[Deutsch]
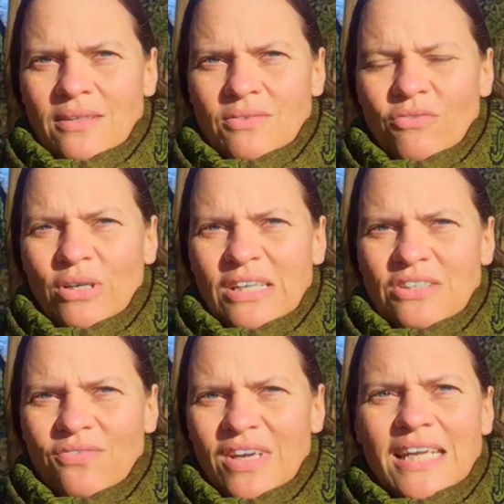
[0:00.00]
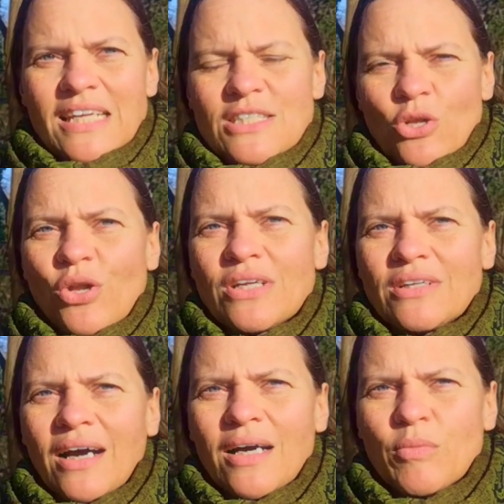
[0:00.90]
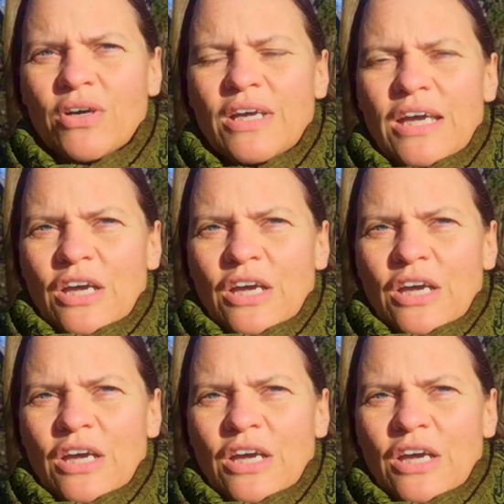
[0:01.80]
Es war wirklich wenig Sonne da, immer